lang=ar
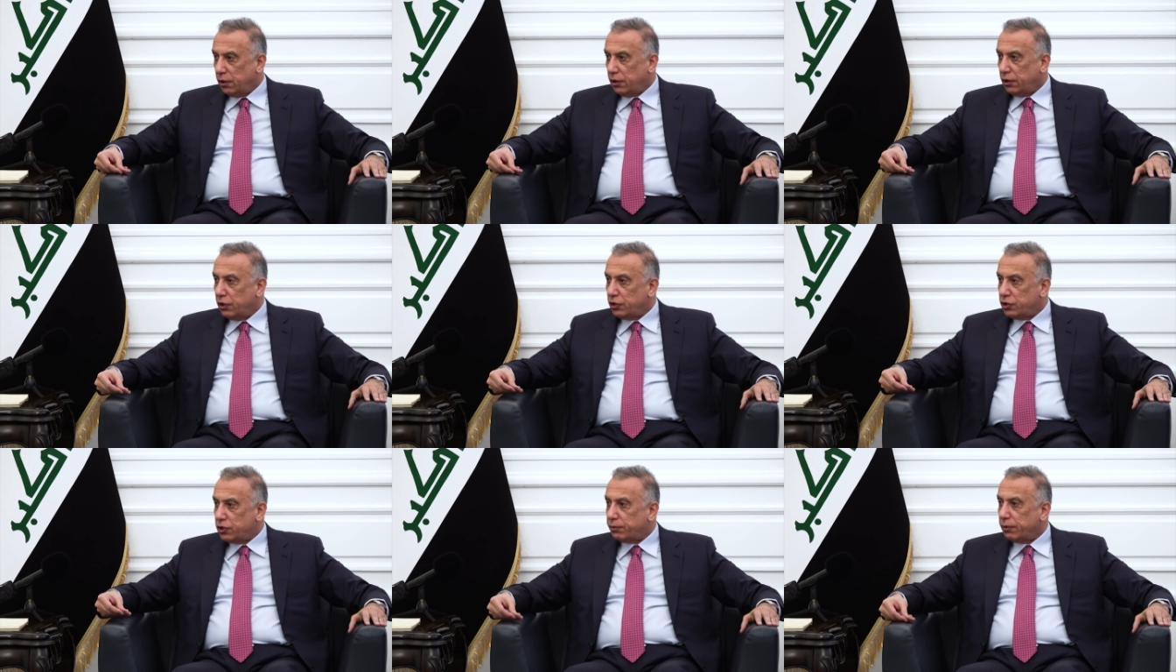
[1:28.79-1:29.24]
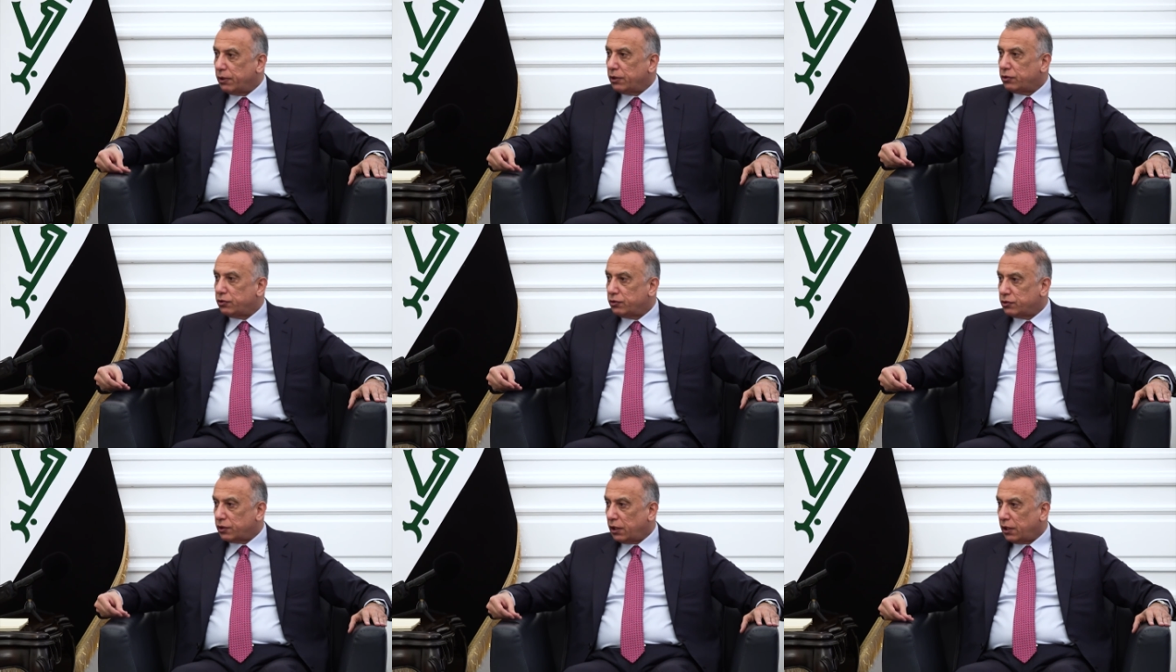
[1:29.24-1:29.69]
يجب ان
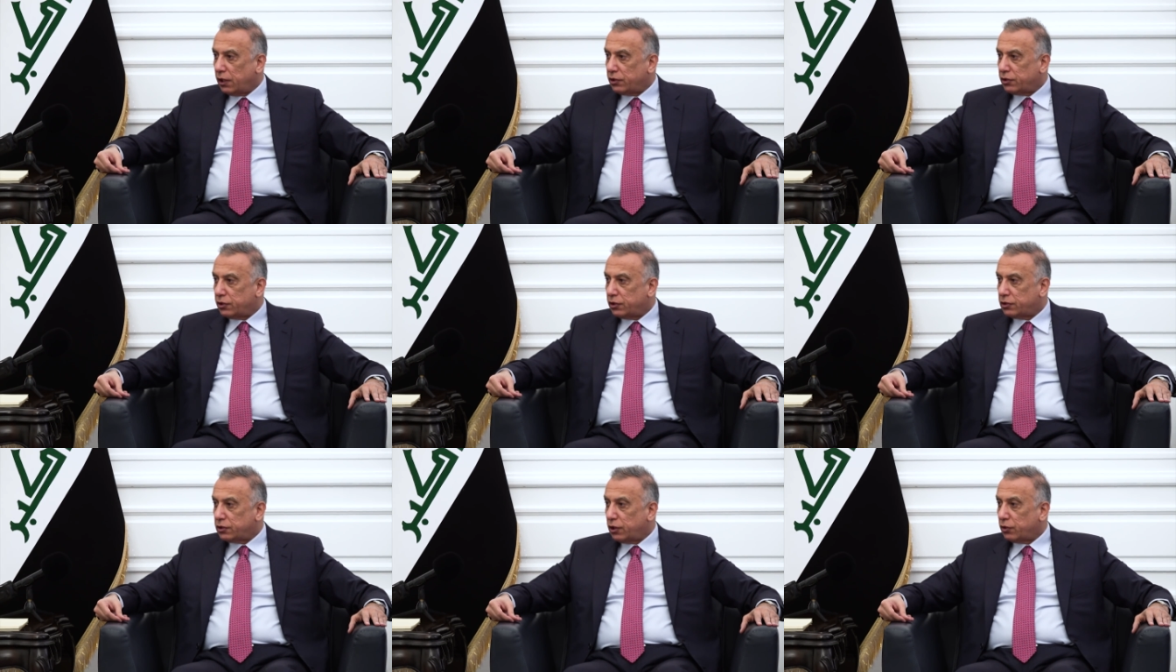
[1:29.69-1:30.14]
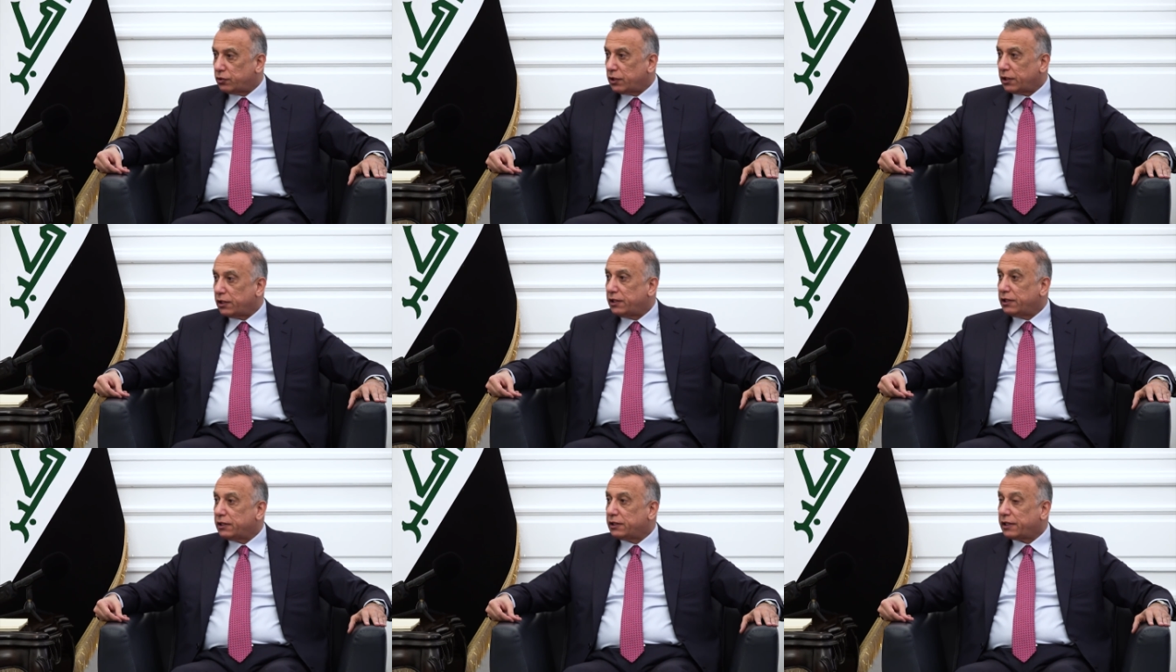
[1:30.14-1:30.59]
تزال هذه
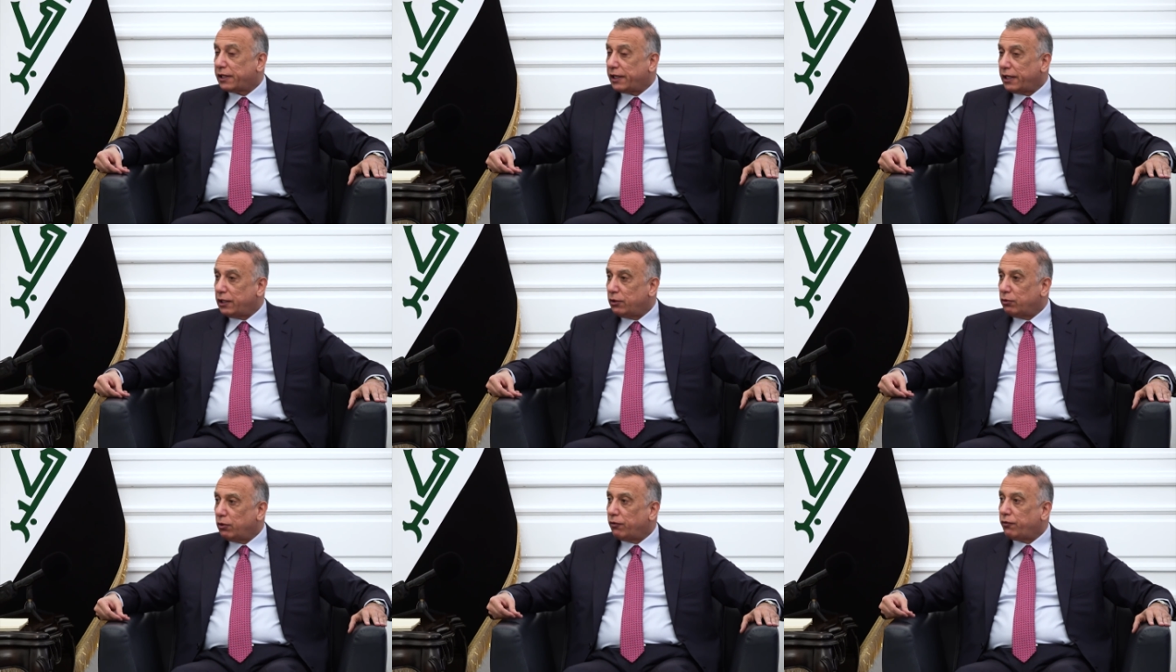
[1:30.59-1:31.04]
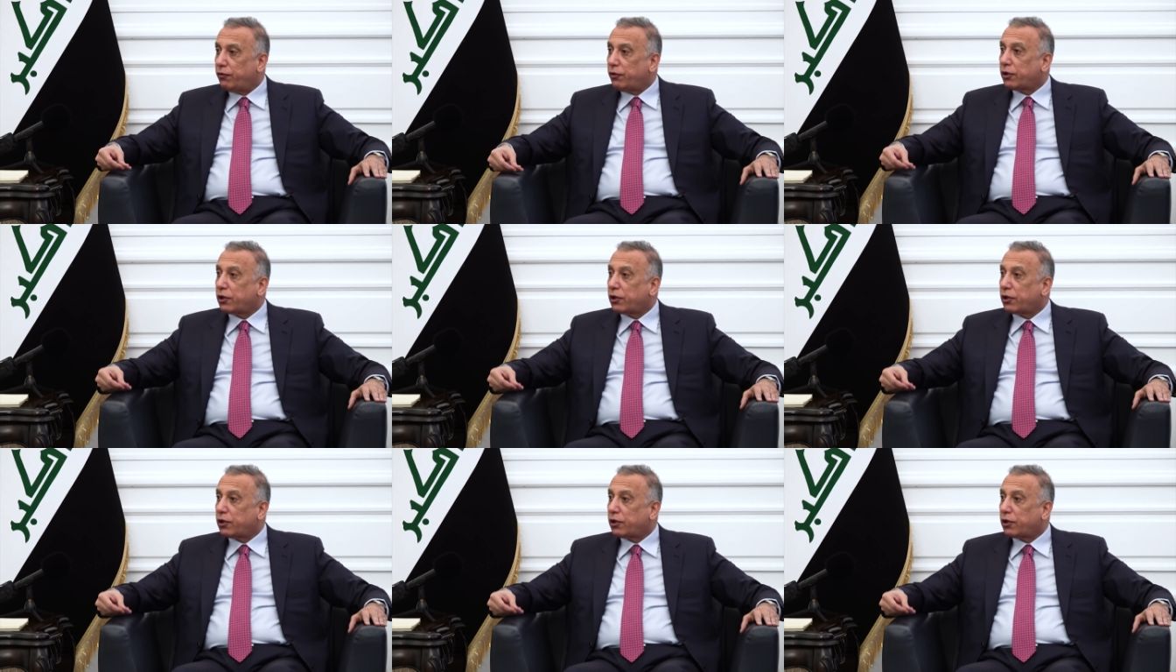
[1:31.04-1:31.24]
التجاوزات لكي نوفر